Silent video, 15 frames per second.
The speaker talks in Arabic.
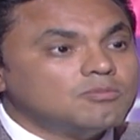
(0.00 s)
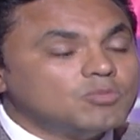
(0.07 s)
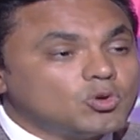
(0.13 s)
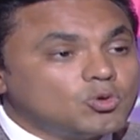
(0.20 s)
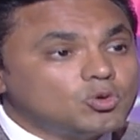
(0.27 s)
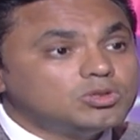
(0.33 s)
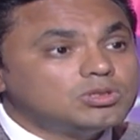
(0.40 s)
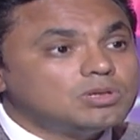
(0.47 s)
من
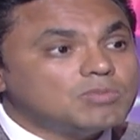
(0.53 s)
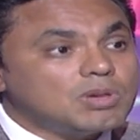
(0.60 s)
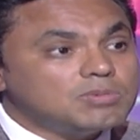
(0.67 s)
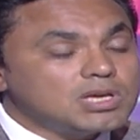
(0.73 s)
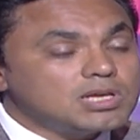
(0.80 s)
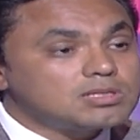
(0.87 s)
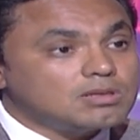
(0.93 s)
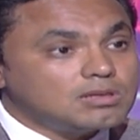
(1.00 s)
كتر ما
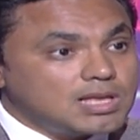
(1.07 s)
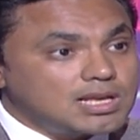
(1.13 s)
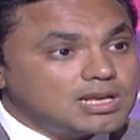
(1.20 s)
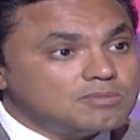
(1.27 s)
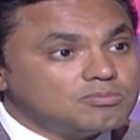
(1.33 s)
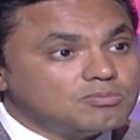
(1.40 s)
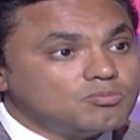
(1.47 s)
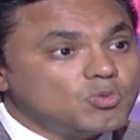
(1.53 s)
بيحصل
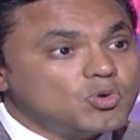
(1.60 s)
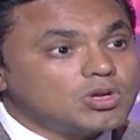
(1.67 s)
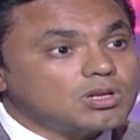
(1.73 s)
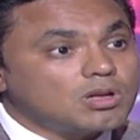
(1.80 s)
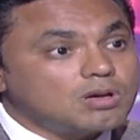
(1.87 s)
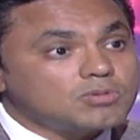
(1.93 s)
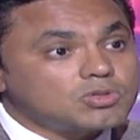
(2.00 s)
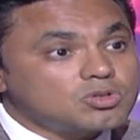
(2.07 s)
الم ممكن
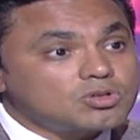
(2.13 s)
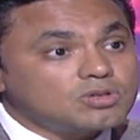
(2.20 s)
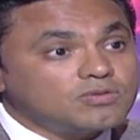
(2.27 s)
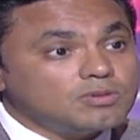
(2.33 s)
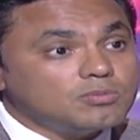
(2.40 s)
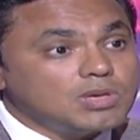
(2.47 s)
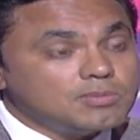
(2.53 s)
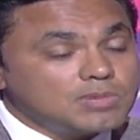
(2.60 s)

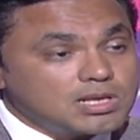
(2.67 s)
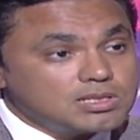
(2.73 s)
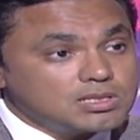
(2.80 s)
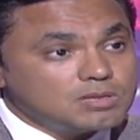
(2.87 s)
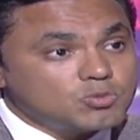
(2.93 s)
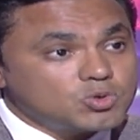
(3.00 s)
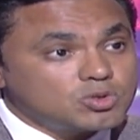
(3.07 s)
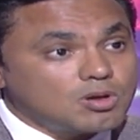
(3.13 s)
15% من
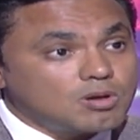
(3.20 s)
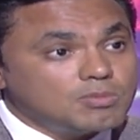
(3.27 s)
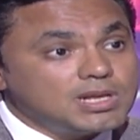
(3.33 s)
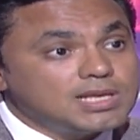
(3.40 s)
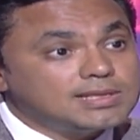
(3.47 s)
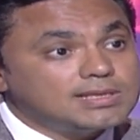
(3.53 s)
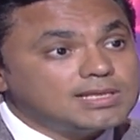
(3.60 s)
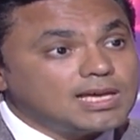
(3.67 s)
هذه
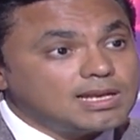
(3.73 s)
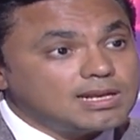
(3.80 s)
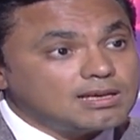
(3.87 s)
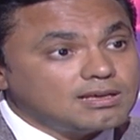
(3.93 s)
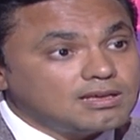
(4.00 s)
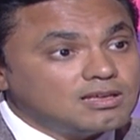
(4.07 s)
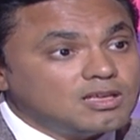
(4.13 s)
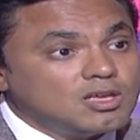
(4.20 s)
المستقبلات تعلى
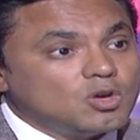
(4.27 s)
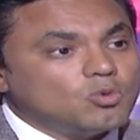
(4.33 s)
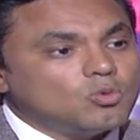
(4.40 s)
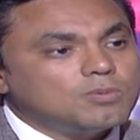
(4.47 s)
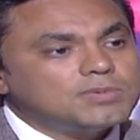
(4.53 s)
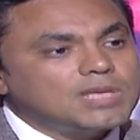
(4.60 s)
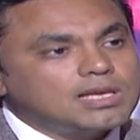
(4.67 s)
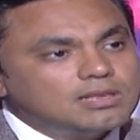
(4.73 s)

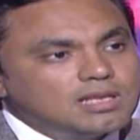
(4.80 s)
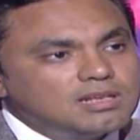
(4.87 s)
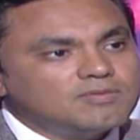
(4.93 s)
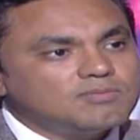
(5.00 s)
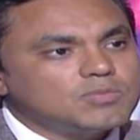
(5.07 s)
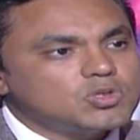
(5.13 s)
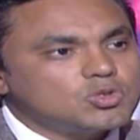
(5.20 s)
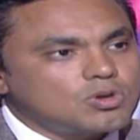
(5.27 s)

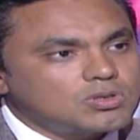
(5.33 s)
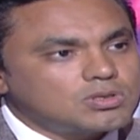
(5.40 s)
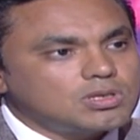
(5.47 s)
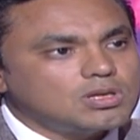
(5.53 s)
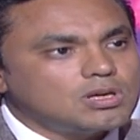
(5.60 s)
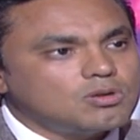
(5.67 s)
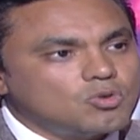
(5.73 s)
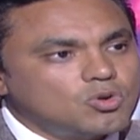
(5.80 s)
وبتختلف من
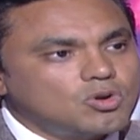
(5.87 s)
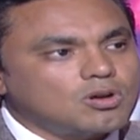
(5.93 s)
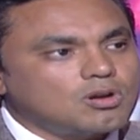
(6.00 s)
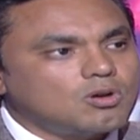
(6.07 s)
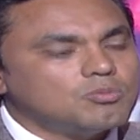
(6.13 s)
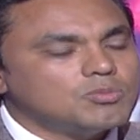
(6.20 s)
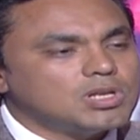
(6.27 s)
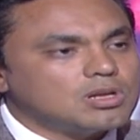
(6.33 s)
شخصيه
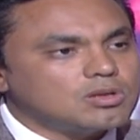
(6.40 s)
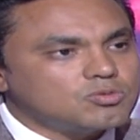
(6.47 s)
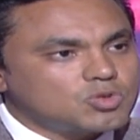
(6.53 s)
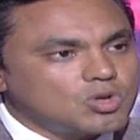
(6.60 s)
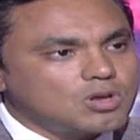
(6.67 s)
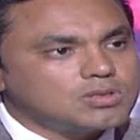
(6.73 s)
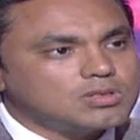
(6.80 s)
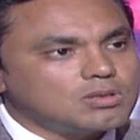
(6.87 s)
لاخرى ومن
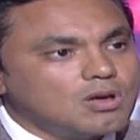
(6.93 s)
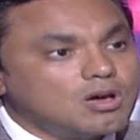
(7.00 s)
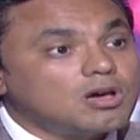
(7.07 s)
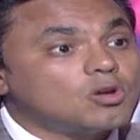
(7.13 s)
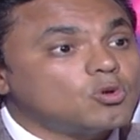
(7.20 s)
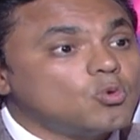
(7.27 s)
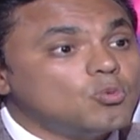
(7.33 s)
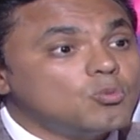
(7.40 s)
شخص
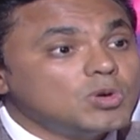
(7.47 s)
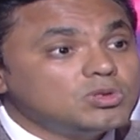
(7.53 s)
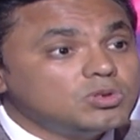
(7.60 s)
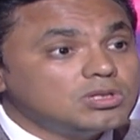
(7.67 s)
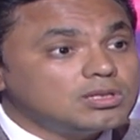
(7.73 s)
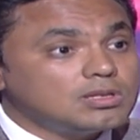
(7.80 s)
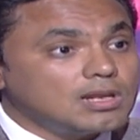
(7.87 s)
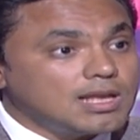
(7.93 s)
لاخر
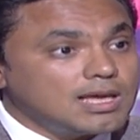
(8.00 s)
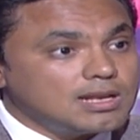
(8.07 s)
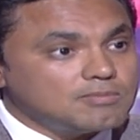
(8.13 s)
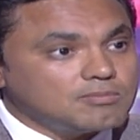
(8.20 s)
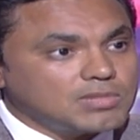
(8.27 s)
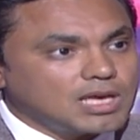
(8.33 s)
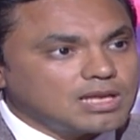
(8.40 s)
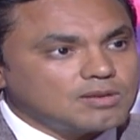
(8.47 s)
ومده
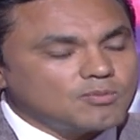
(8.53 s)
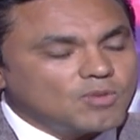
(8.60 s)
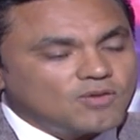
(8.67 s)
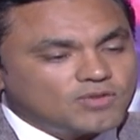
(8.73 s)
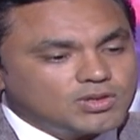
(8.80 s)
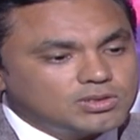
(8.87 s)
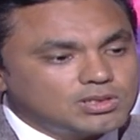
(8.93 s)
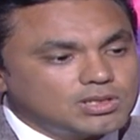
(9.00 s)
الالم يعني
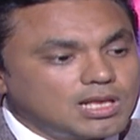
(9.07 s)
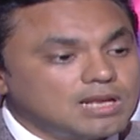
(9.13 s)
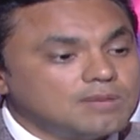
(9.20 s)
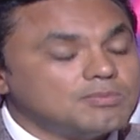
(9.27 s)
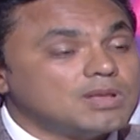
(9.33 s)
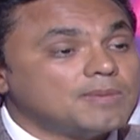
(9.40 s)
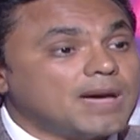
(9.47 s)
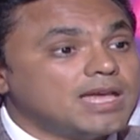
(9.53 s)
فتره الالم
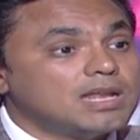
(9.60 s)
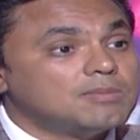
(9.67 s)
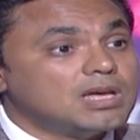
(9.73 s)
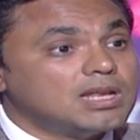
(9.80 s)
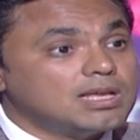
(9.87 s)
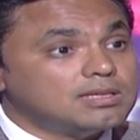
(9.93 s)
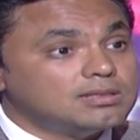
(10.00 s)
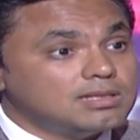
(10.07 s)
اللي معانا
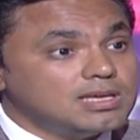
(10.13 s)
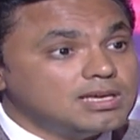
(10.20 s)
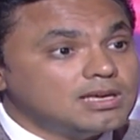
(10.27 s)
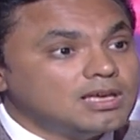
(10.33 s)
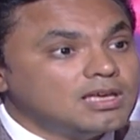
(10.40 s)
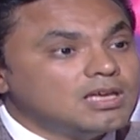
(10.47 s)
بقالها قد ايه